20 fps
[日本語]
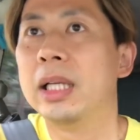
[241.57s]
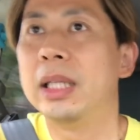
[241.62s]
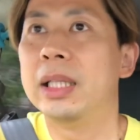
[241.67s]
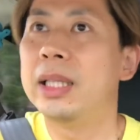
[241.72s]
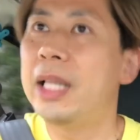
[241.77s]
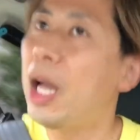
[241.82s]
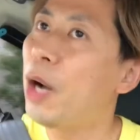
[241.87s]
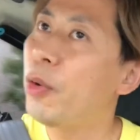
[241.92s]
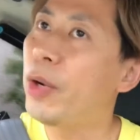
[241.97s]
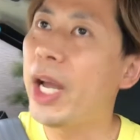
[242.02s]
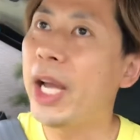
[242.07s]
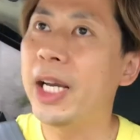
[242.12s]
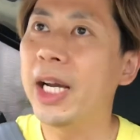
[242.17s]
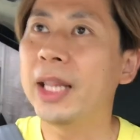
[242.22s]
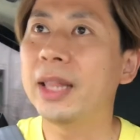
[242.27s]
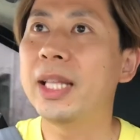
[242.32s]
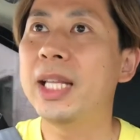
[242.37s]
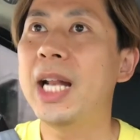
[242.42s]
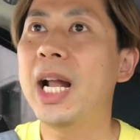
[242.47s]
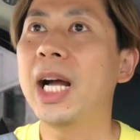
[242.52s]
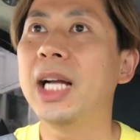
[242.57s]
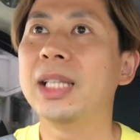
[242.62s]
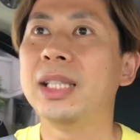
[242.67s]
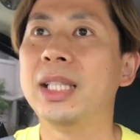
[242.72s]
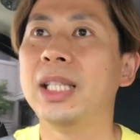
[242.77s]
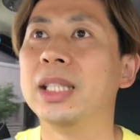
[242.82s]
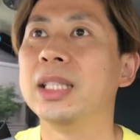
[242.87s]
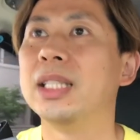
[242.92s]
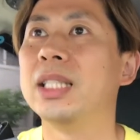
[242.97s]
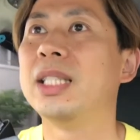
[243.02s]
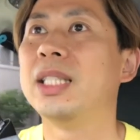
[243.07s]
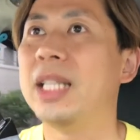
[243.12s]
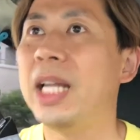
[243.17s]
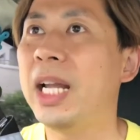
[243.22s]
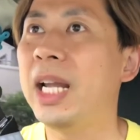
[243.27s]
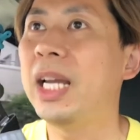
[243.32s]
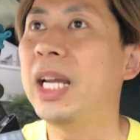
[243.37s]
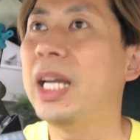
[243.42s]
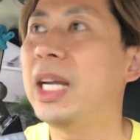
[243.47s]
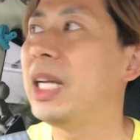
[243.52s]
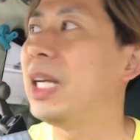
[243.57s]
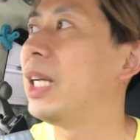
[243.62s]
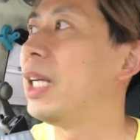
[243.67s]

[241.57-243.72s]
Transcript: 名古屋やってなかったんですね